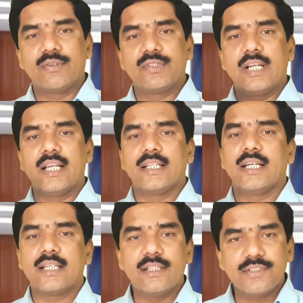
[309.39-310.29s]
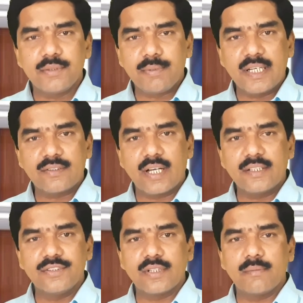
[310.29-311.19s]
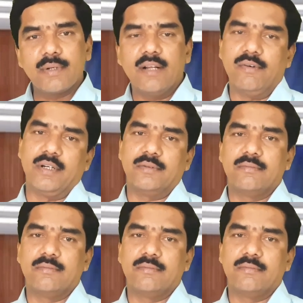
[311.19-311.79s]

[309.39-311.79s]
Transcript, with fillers: వచ్చిన లేదా టెన్ జీపీఏ సాధించిన పిల్లవాడు